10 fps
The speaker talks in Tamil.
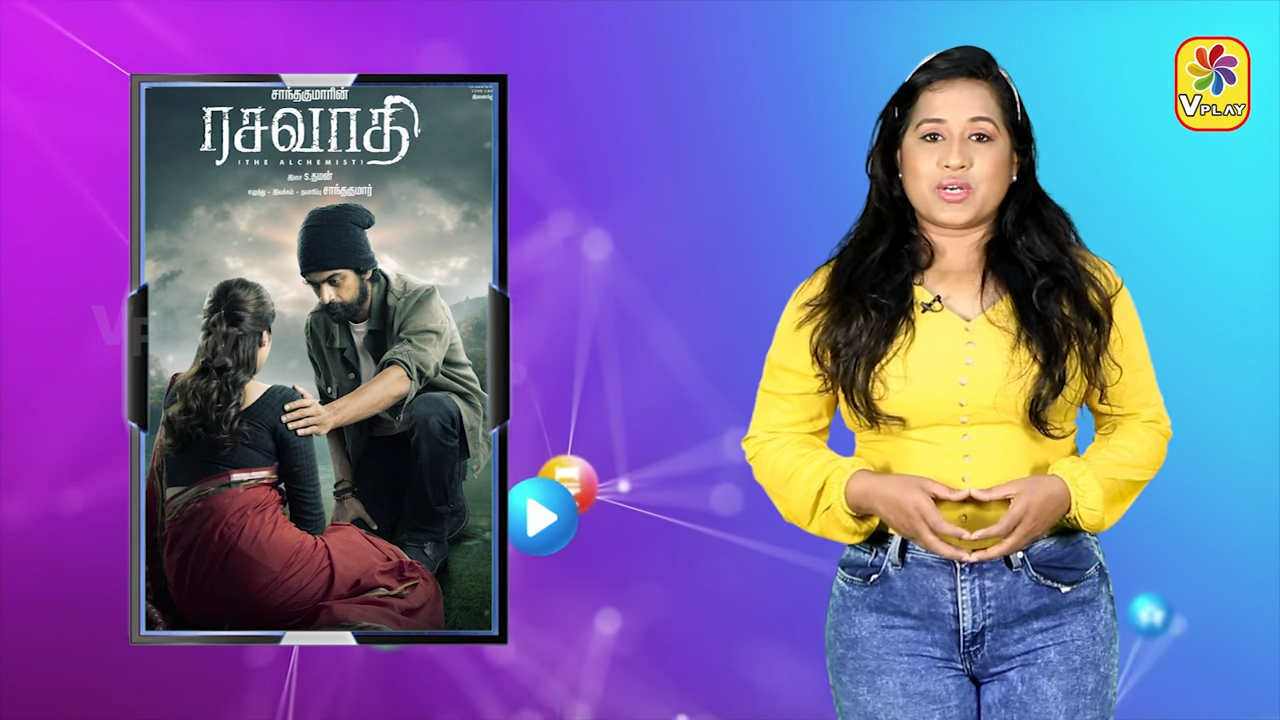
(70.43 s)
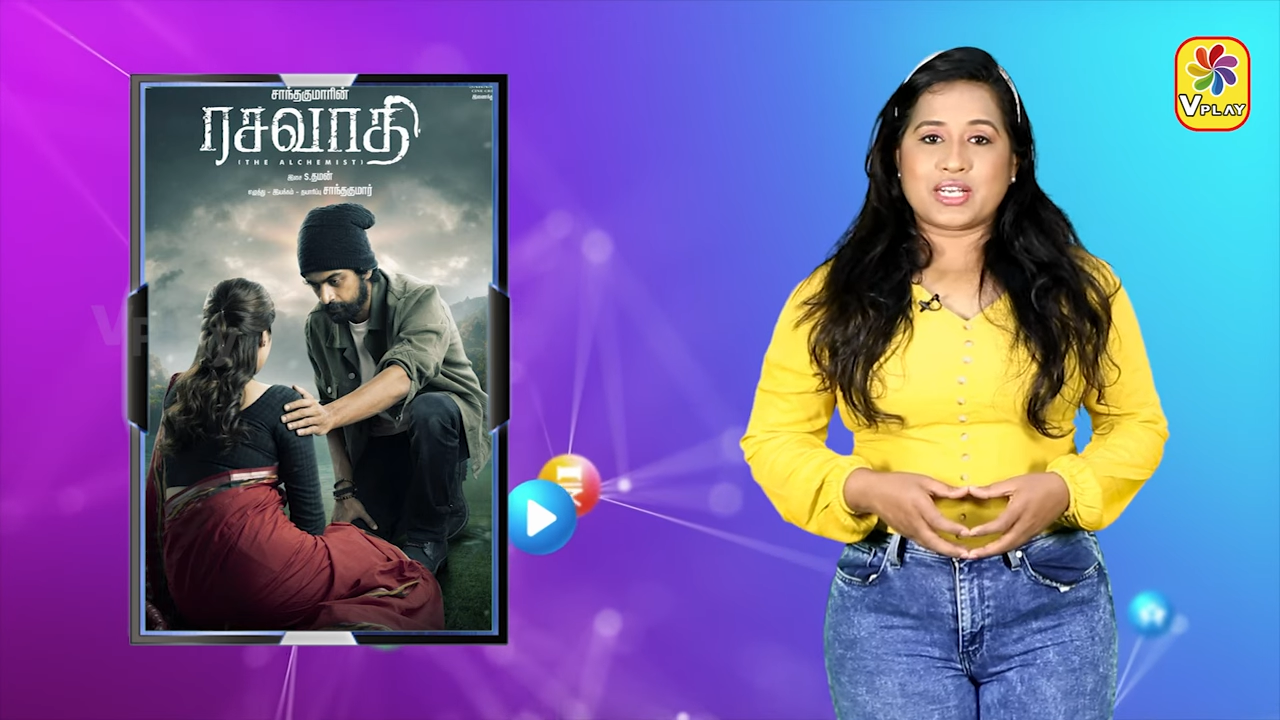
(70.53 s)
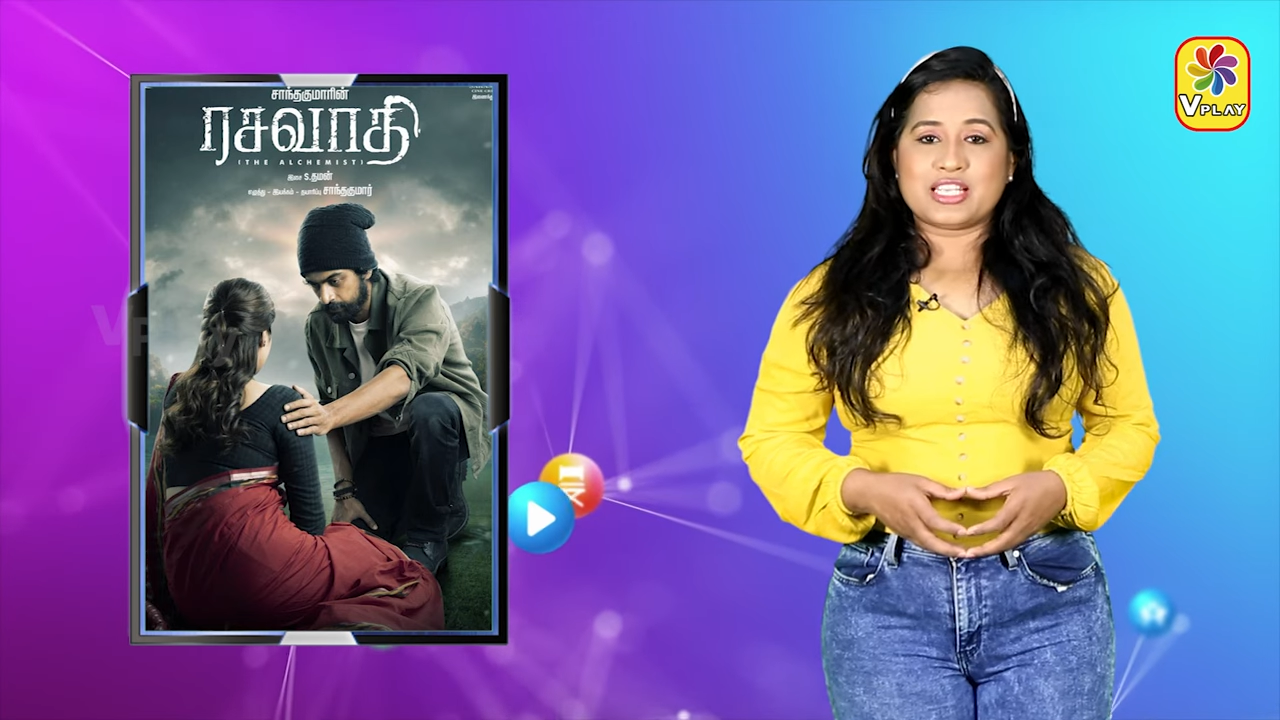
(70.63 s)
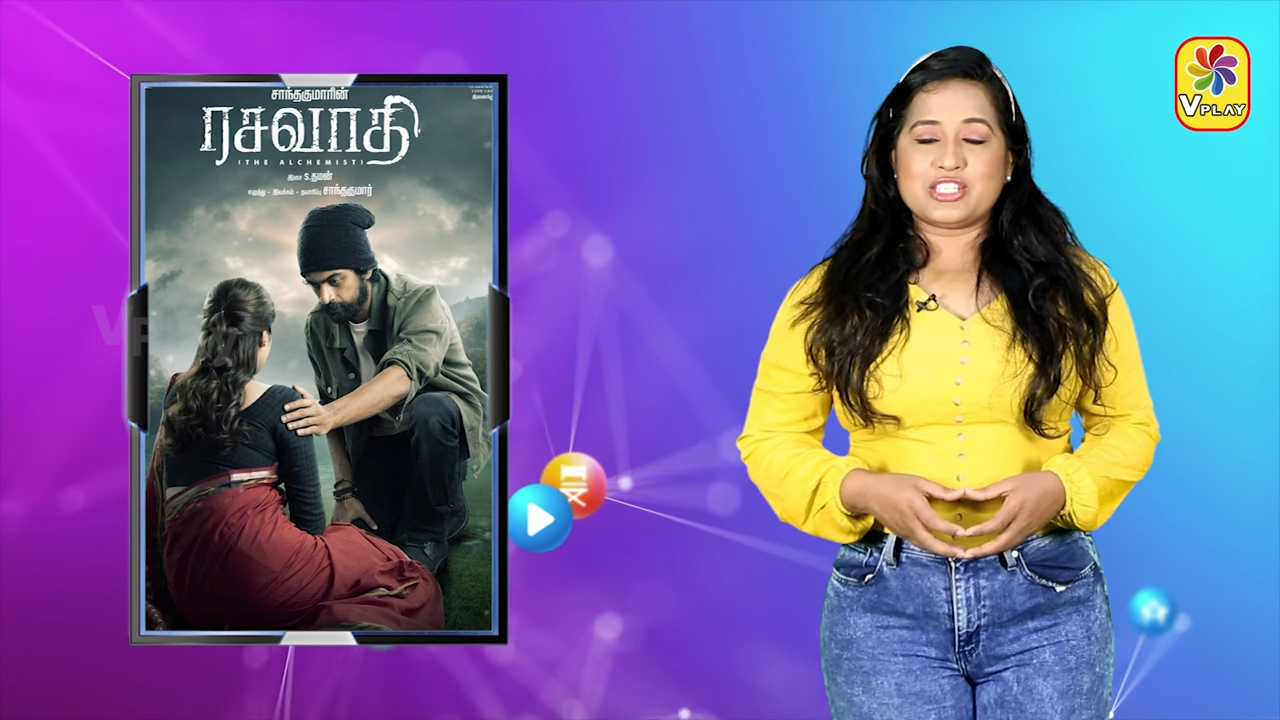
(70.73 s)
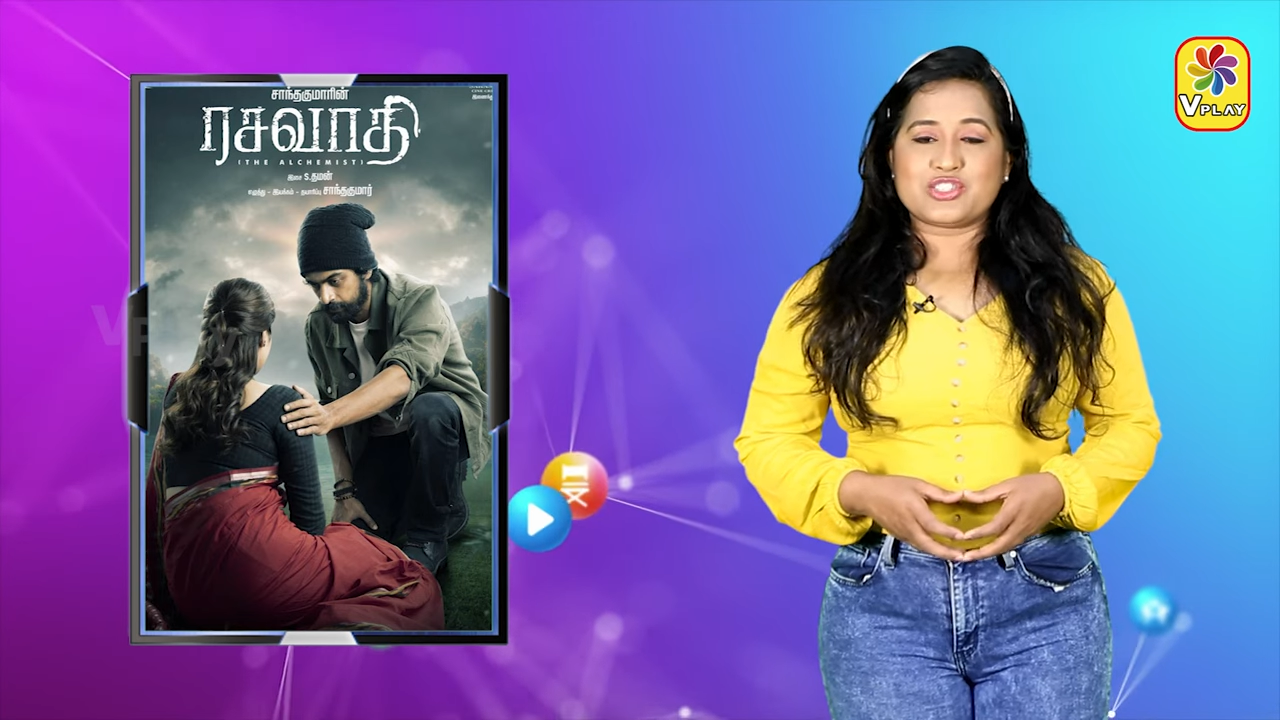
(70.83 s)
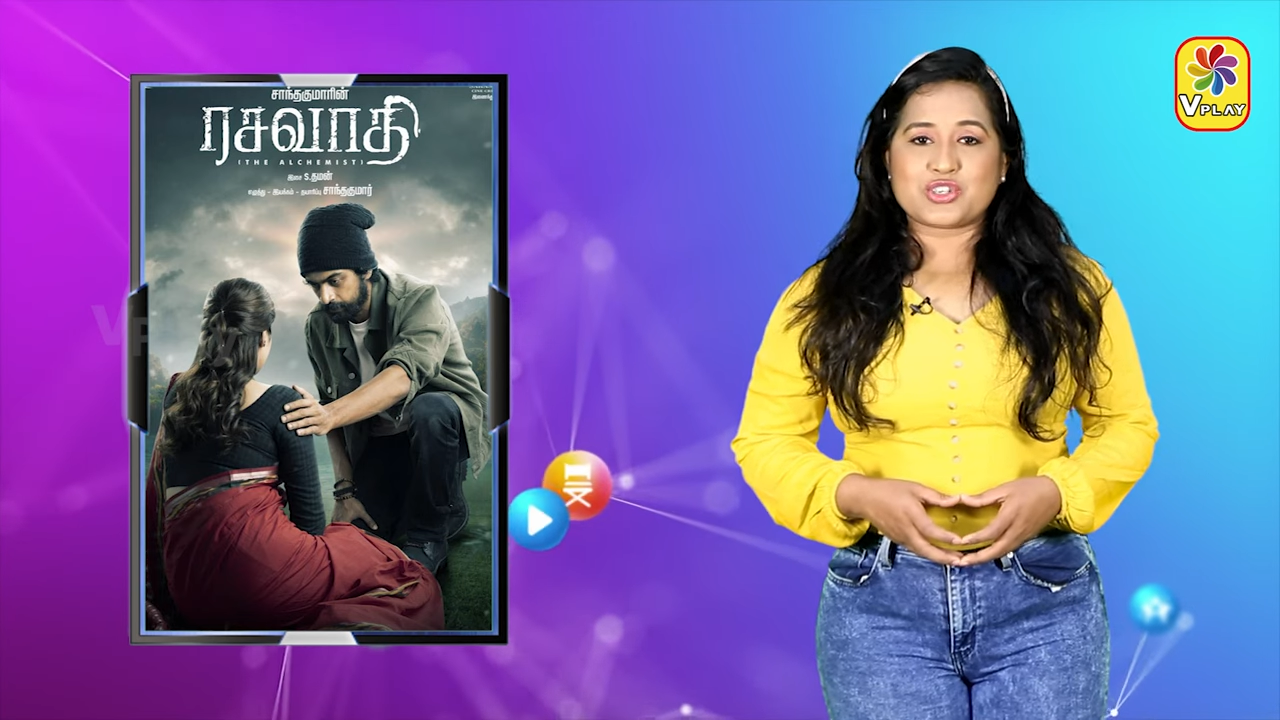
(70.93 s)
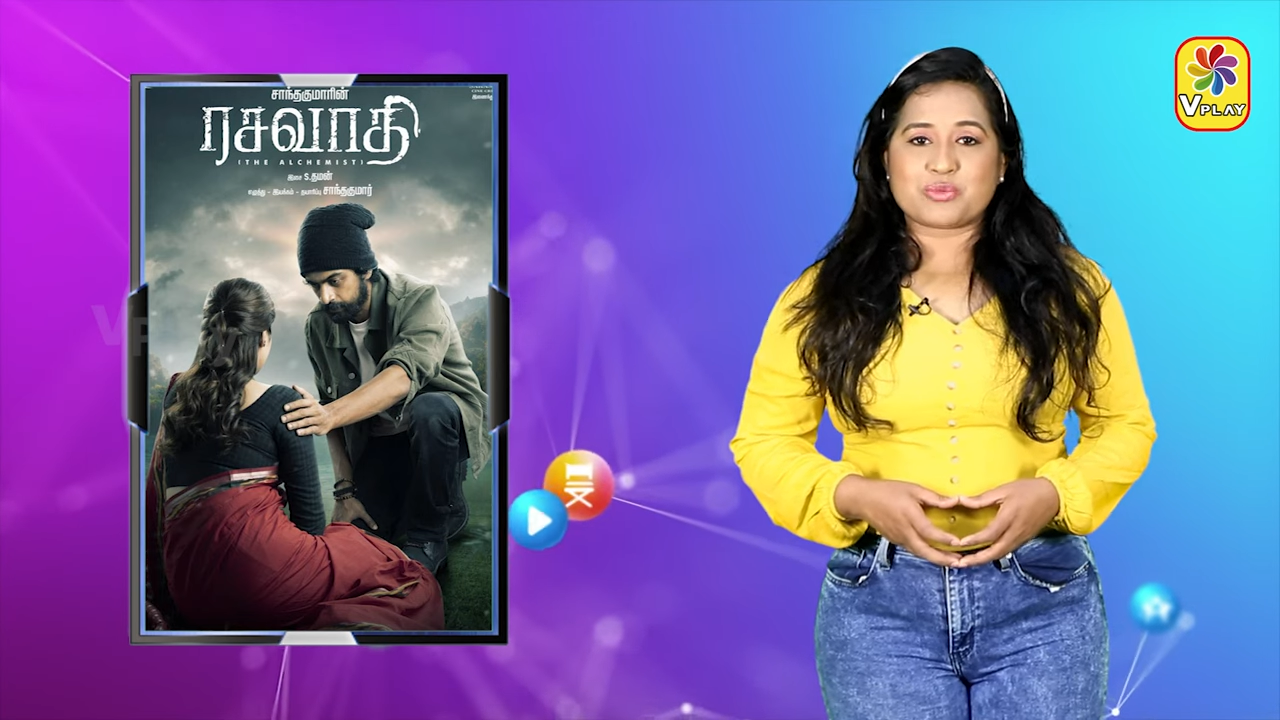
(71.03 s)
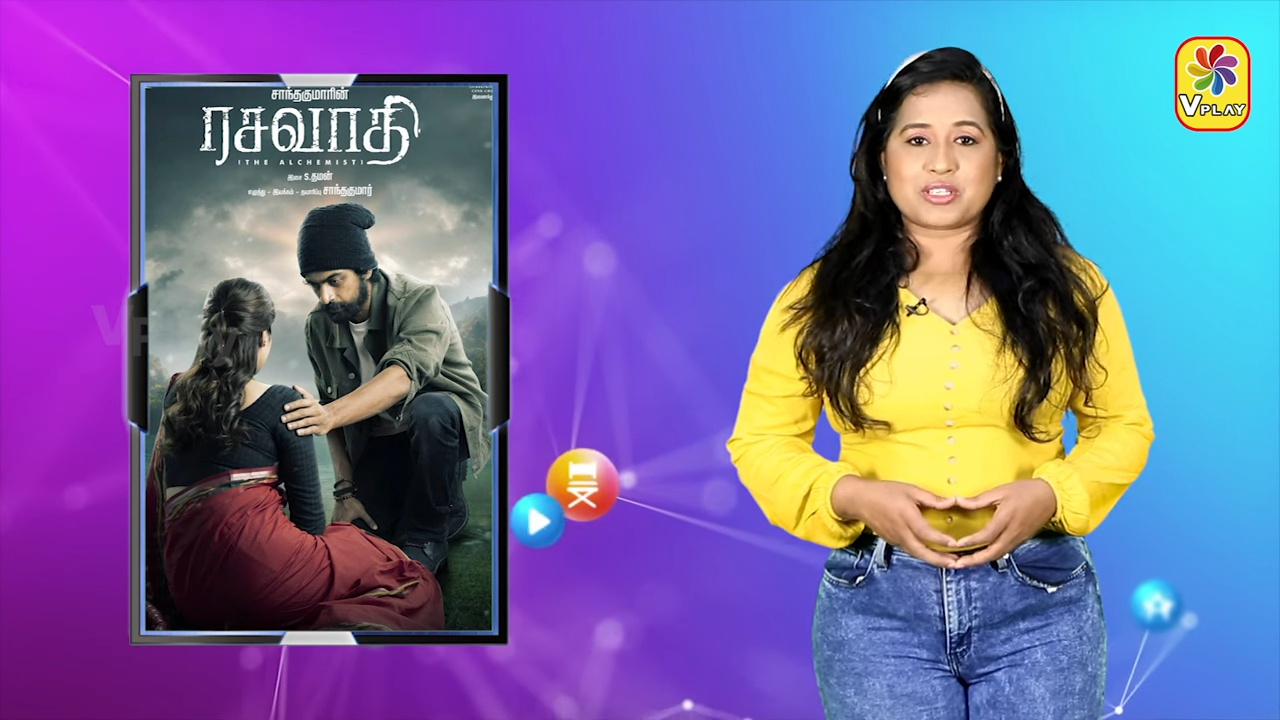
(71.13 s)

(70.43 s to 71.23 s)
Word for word: ஒன்லைன் ஸ்டோரி